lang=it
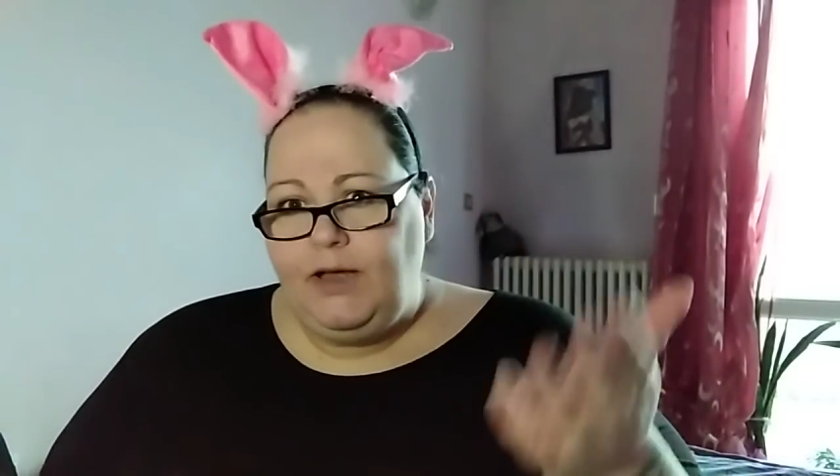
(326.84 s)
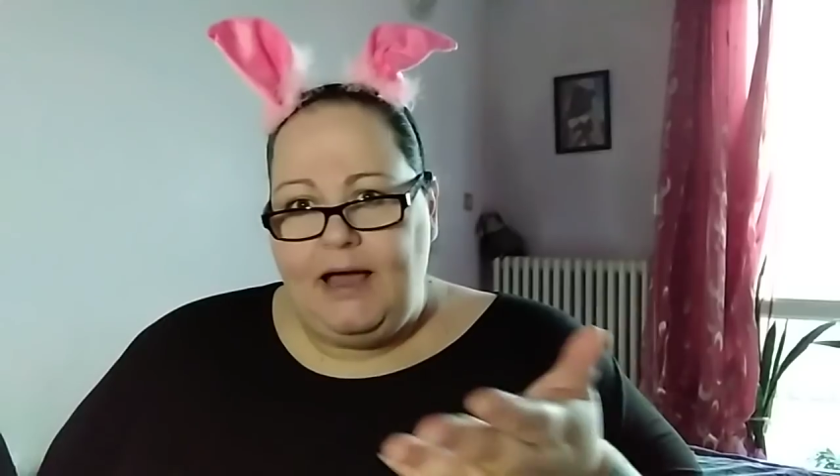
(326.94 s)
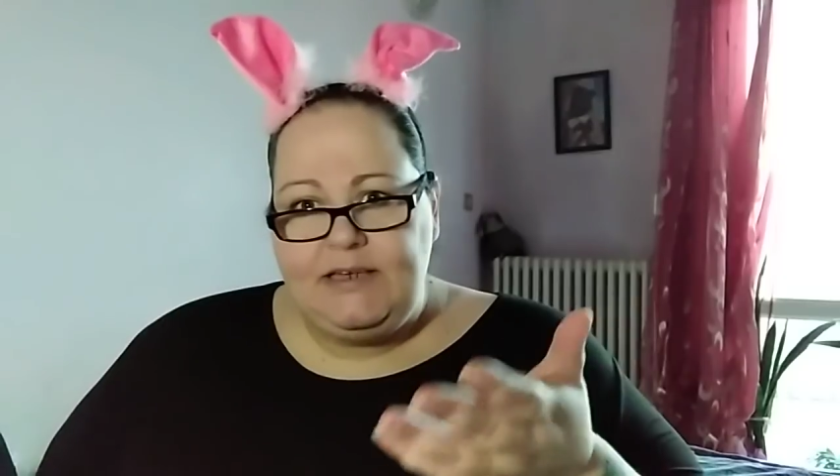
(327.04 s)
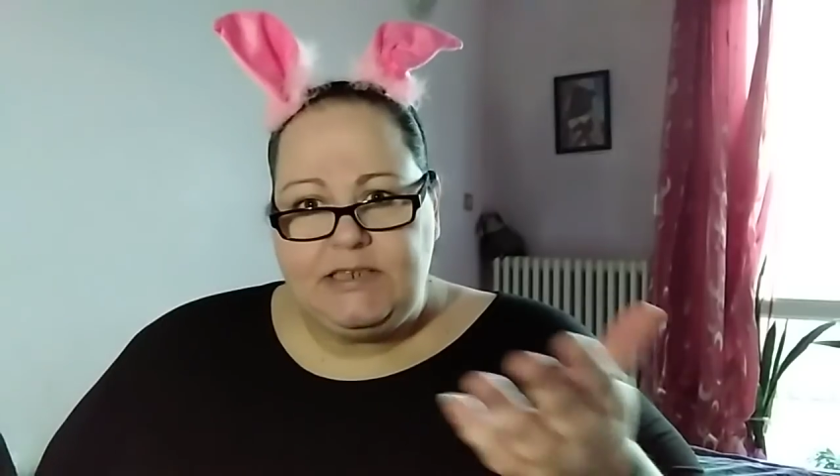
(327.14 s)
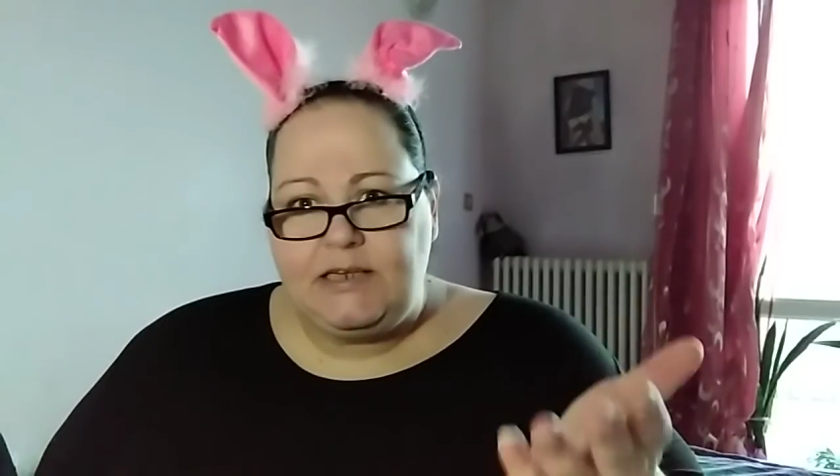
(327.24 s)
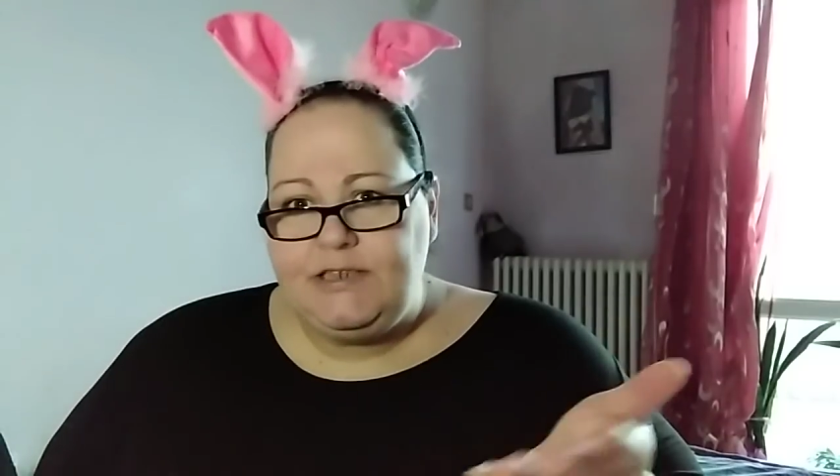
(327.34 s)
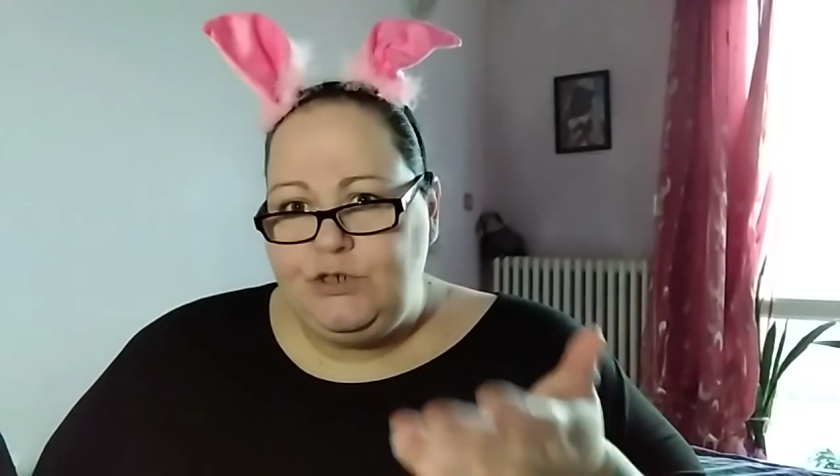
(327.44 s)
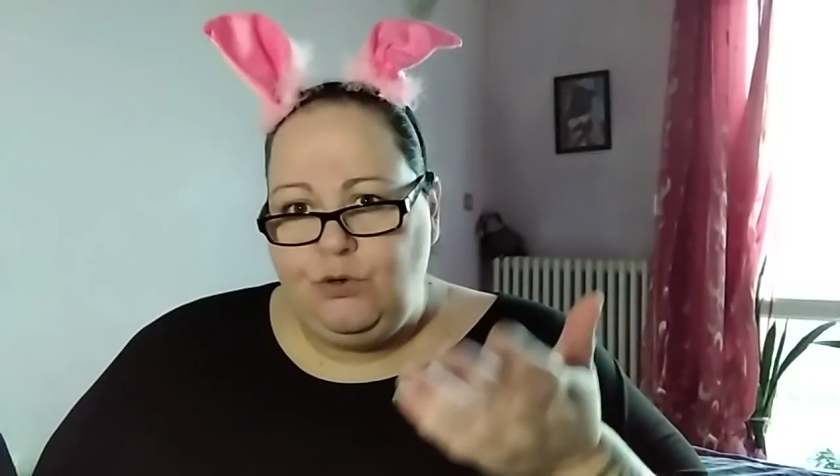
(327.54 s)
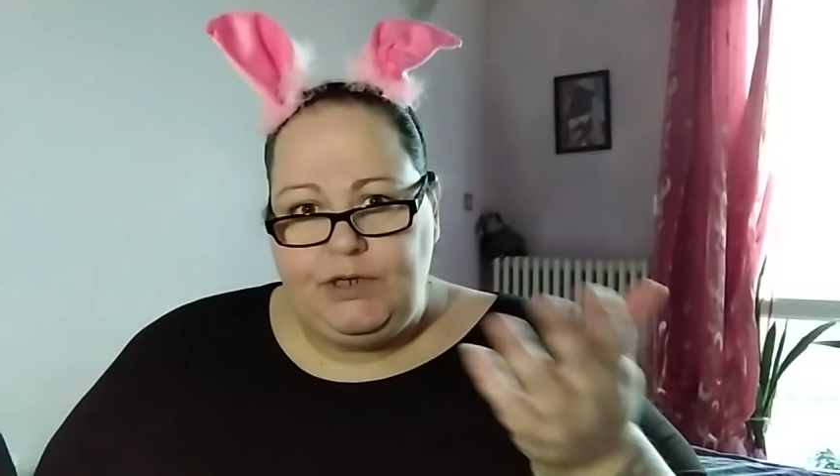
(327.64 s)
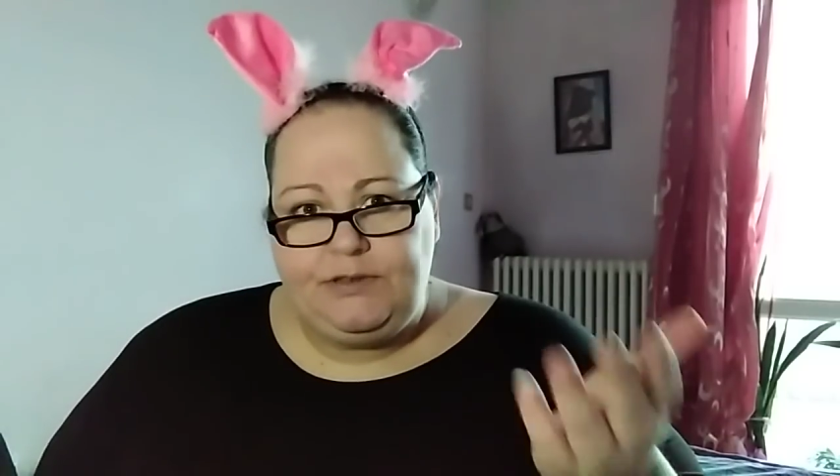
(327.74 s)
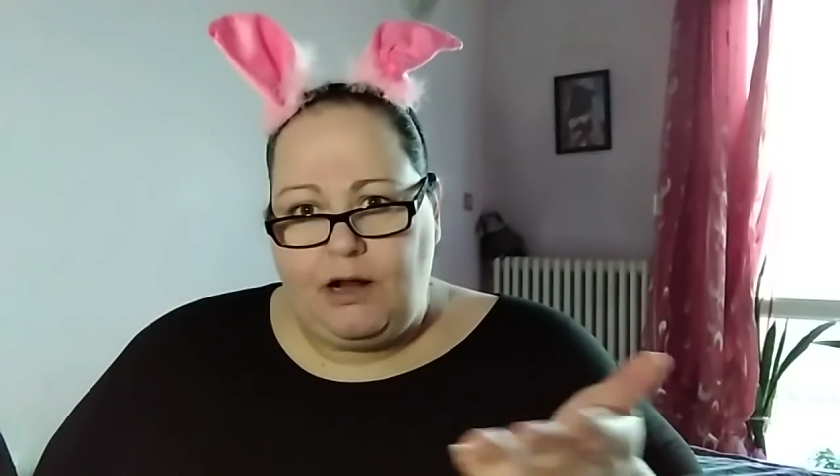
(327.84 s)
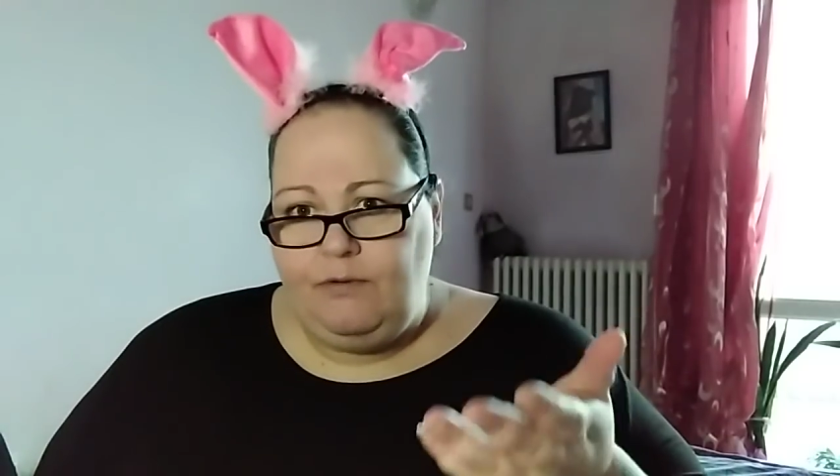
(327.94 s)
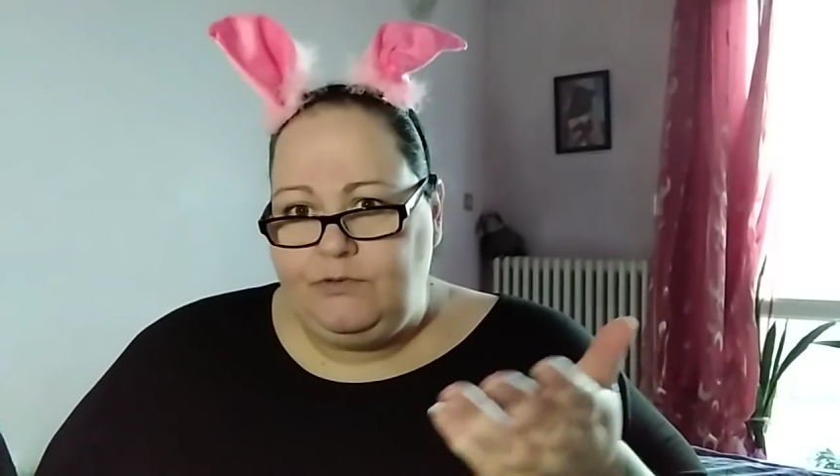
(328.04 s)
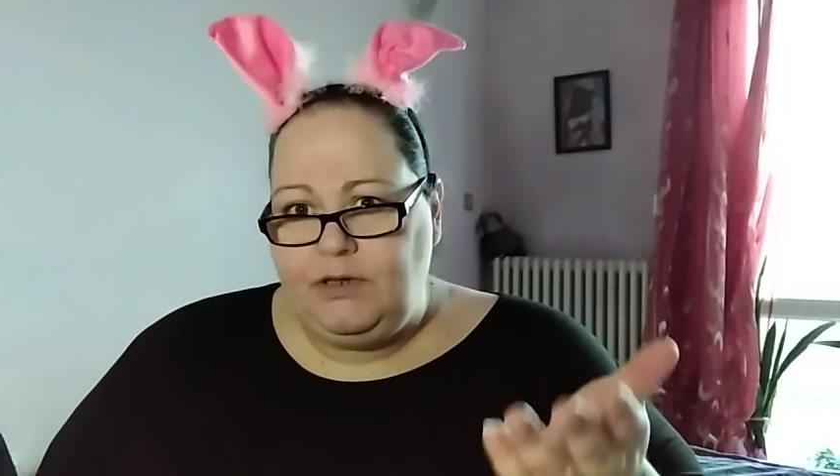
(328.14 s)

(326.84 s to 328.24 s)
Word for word: a estrazione tra,